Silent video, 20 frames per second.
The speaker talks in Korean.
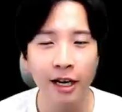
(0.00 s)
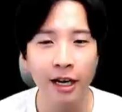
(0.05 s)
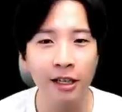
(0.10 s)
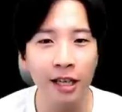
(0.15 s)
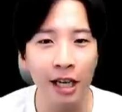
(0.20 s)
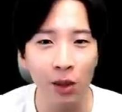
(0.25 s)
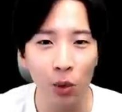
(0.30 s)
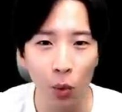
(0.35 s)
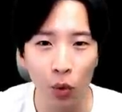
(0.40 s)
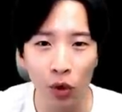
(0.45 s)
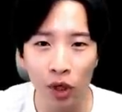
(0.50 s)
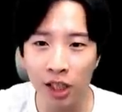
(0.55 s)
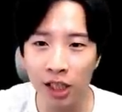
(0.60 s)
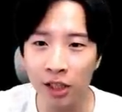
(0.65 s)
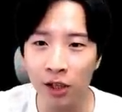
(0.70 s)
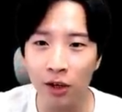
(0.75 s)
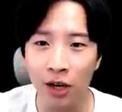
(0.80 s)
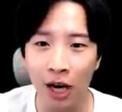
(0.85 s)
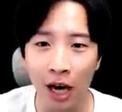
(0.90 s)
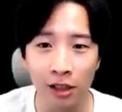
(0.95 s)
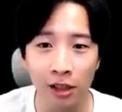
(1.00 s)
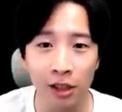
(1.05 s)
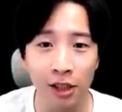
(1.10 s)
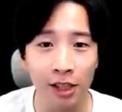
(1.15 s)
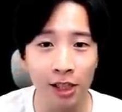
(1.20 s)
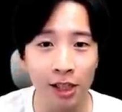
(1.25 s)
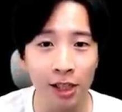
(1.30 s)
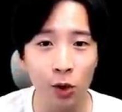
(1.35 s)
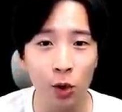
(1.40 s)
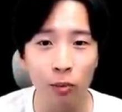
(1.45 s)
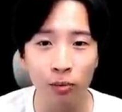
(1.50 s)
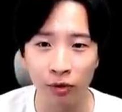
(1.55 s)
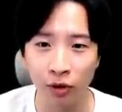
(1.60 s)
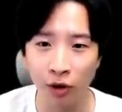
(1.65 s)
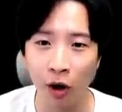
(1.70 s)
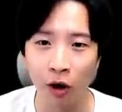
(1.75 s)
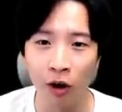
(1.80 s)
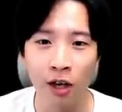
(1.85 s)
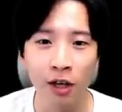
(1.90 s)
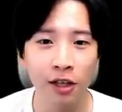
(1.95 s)
일단 오리지널
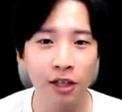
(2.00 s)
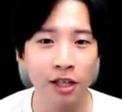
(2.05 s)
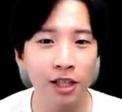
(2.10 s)
하드디스크로부터